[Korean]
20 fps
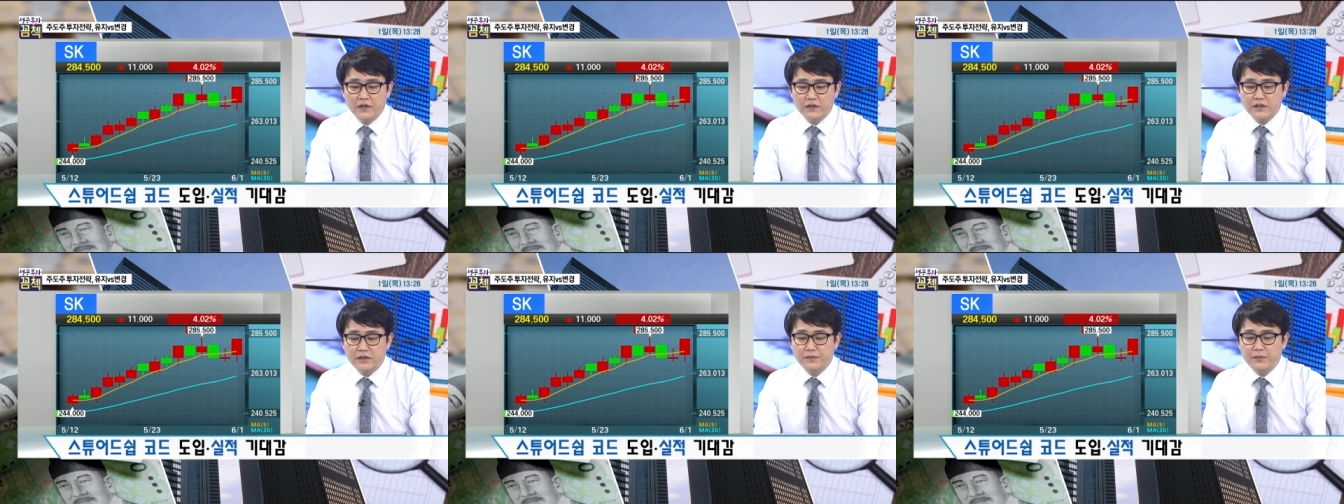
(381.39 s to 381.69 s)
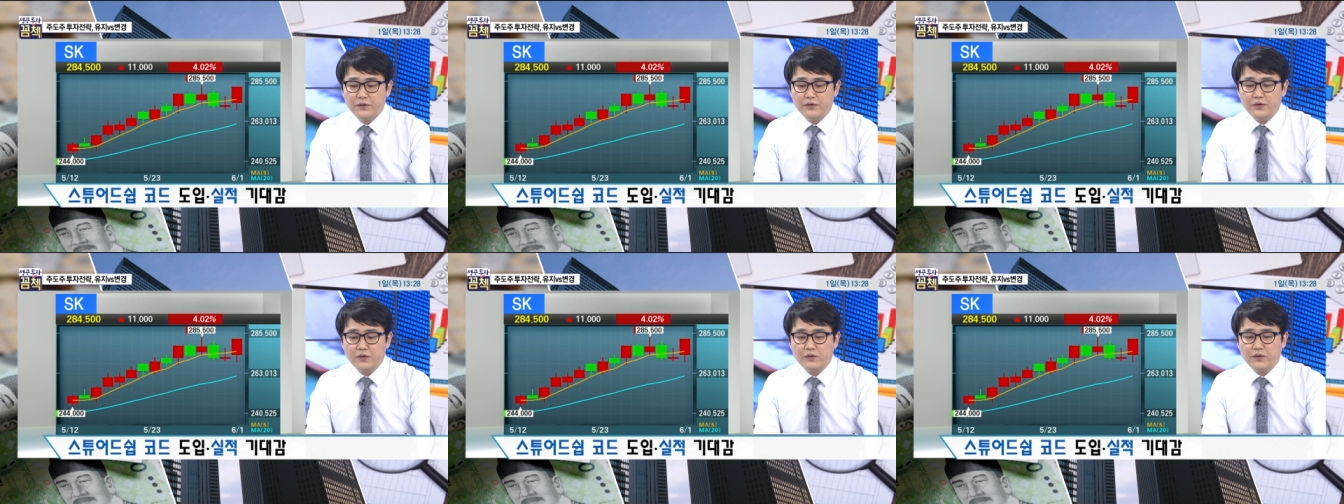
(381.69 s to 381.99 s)

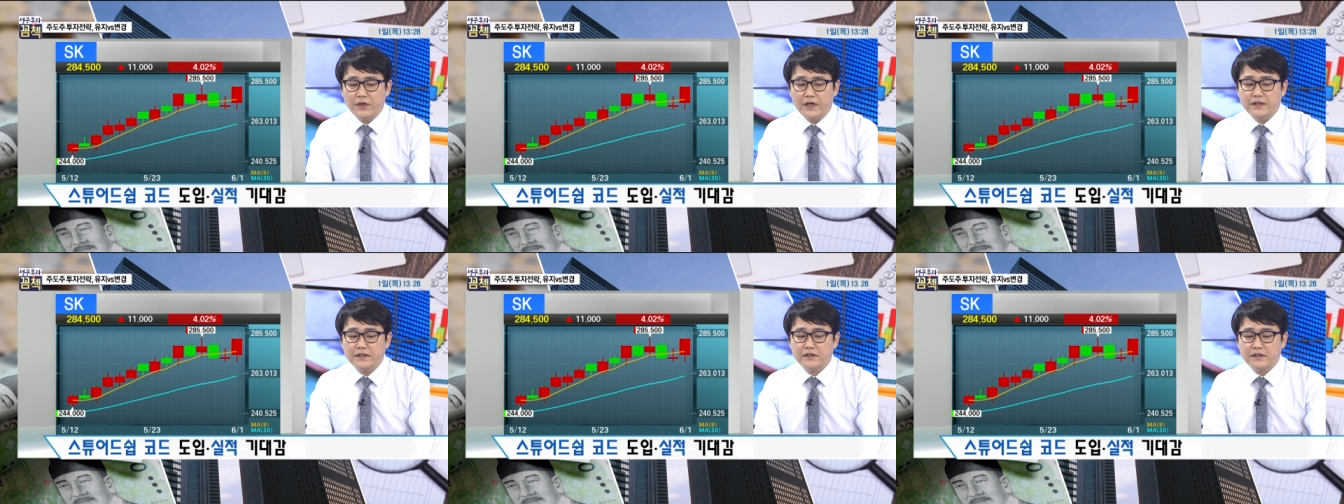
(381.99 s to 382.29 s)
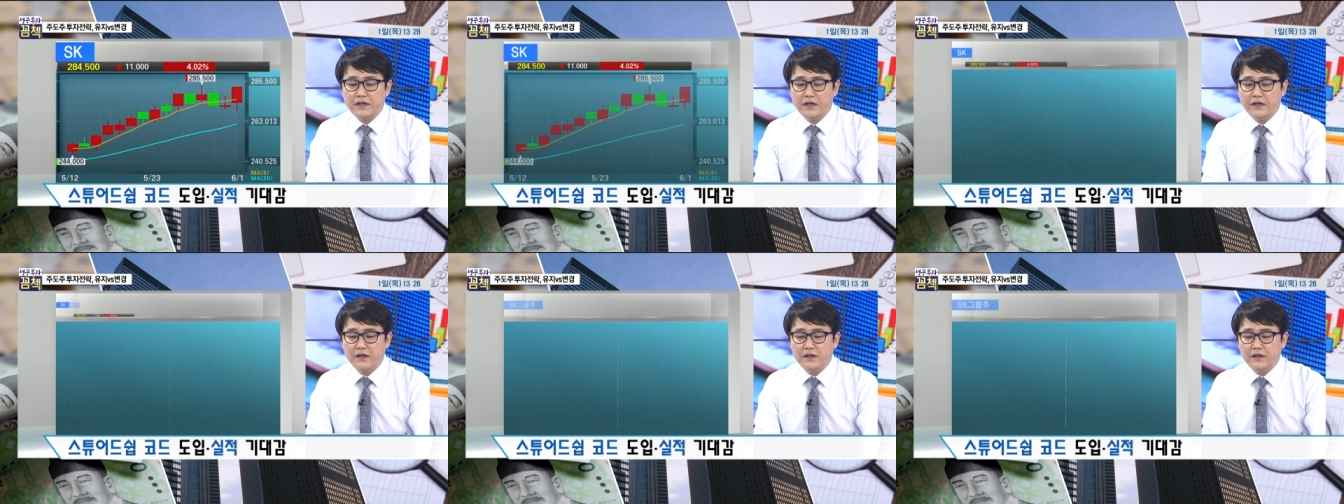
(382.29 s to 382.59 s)
기본적으로
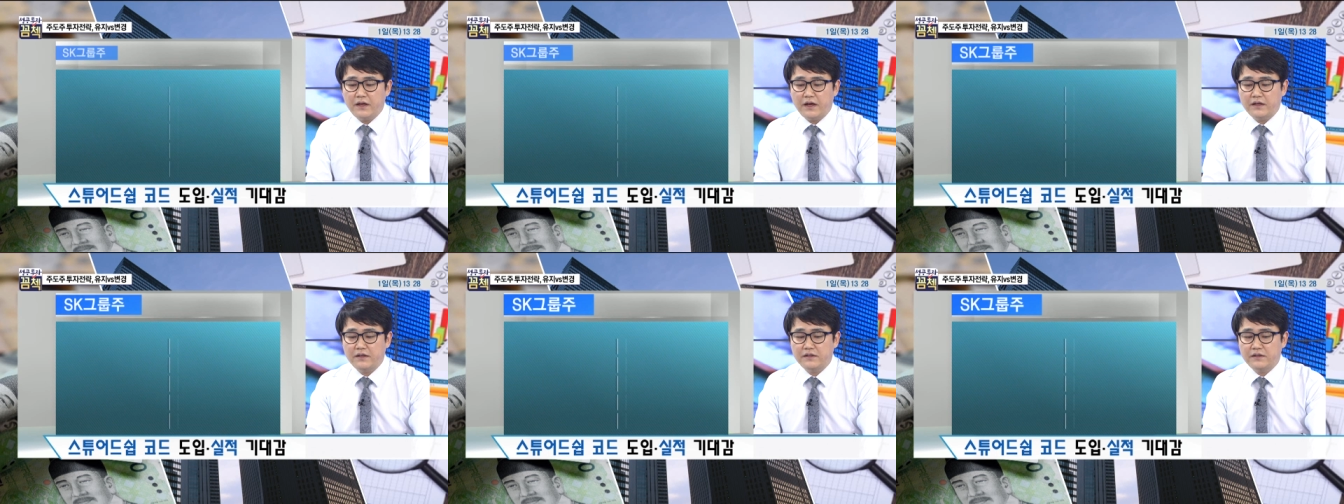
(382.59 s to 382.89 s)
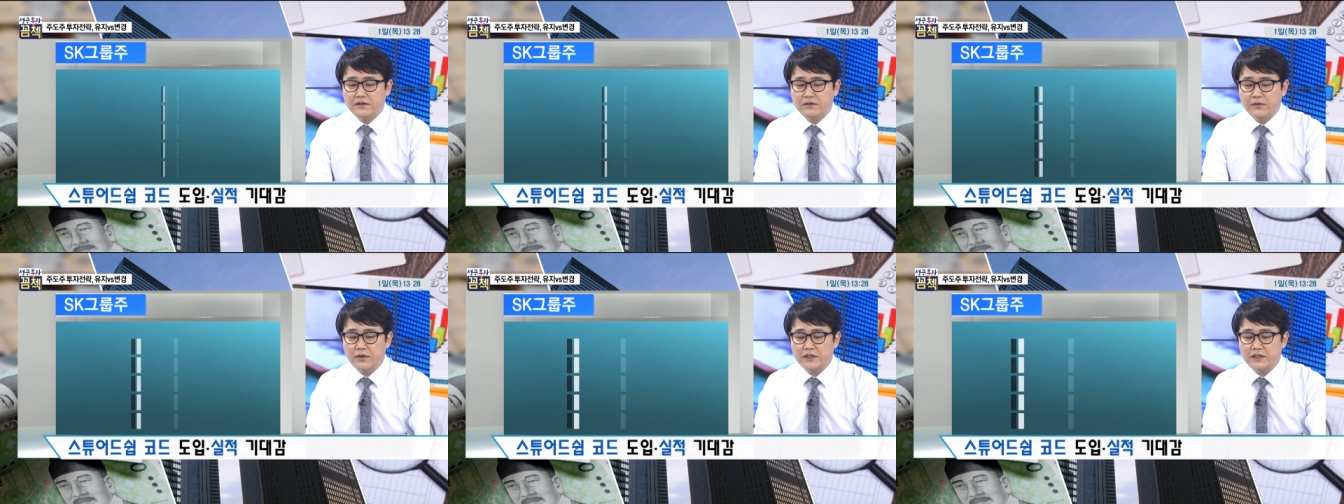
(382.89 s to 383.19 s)

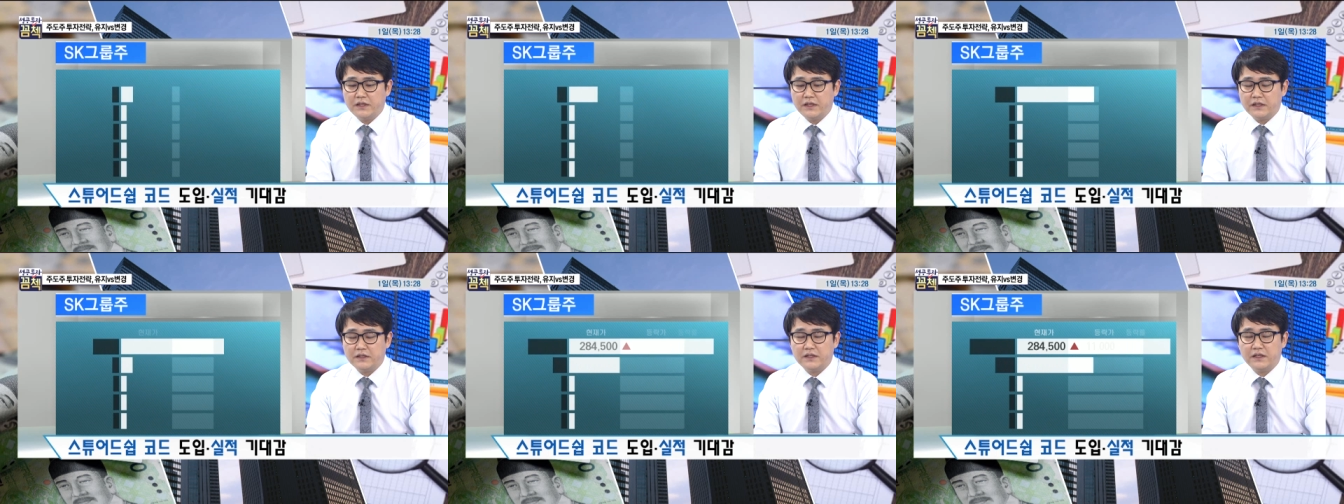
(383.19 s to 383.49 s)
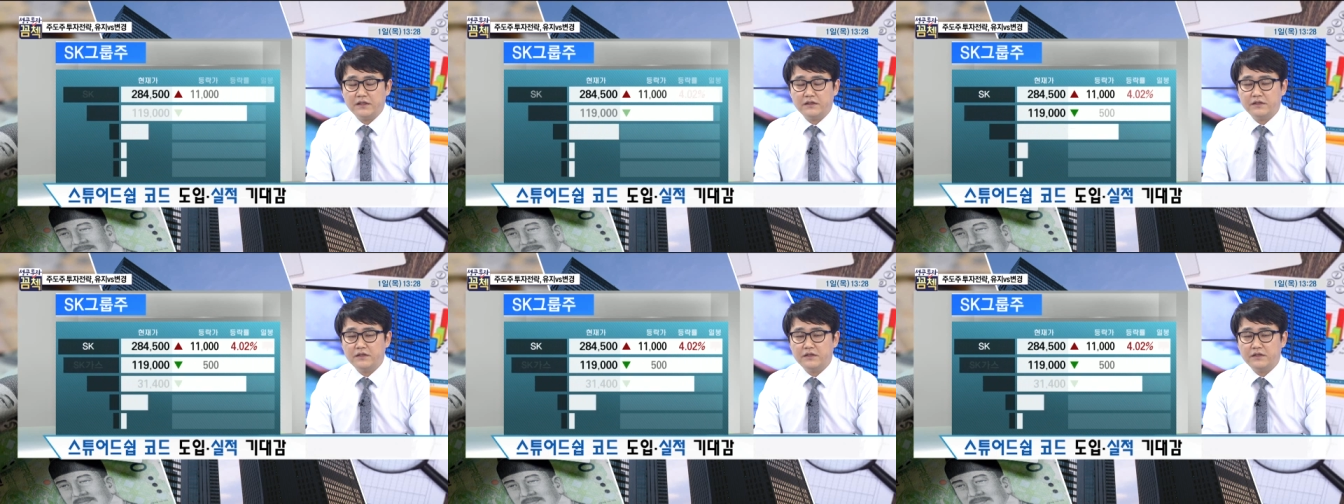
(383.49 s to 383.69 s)
SK라는 회사 자체,